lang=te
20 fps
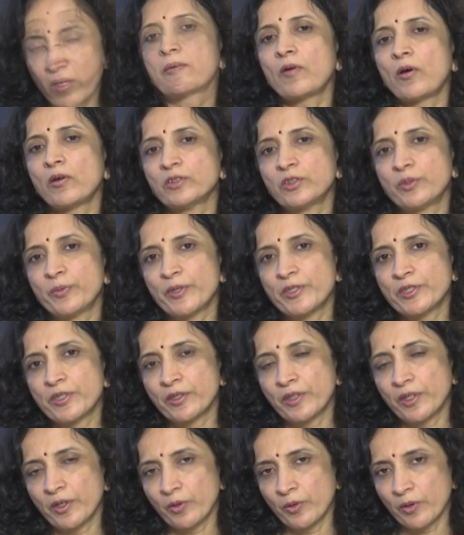
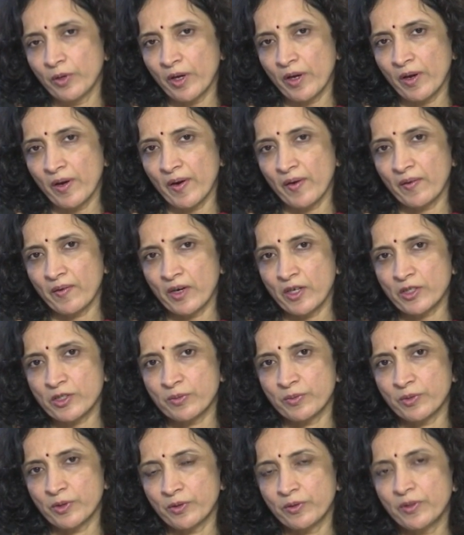కాన్స్టిపేషన్కి గురయ్యే
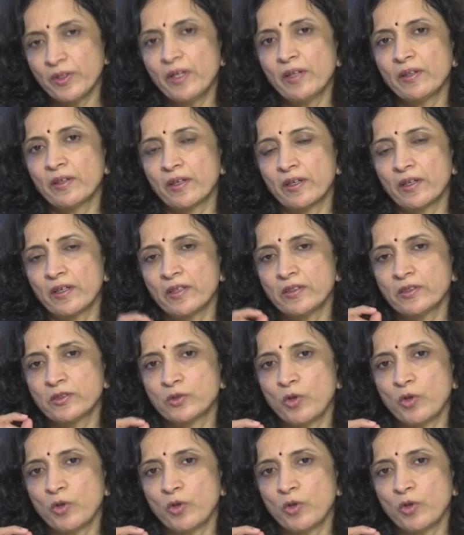అవకాశం ఉంటుంది ఎందుకంటే